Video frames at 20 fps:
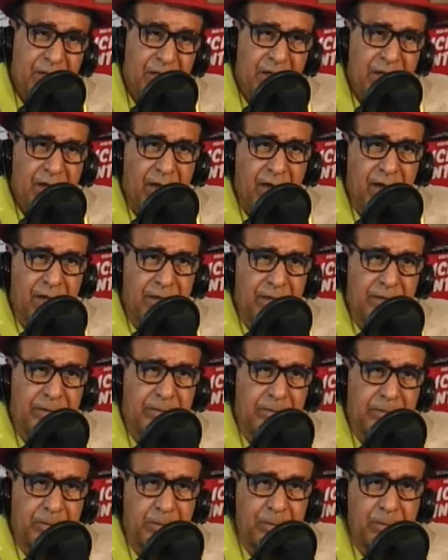Euh,
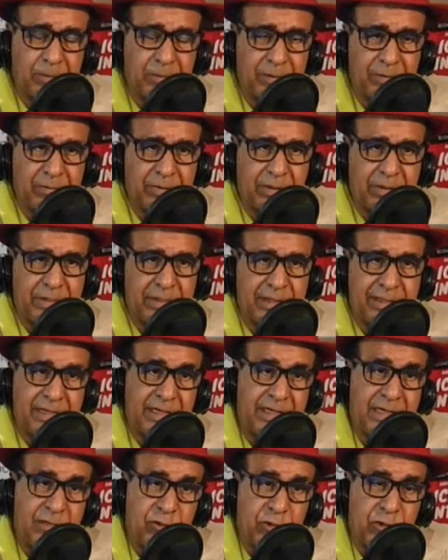euh,
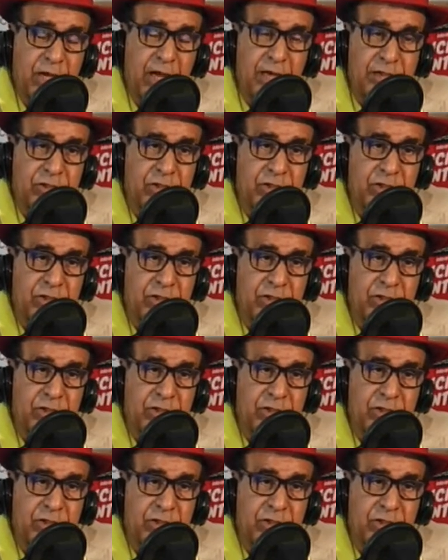il, le garde.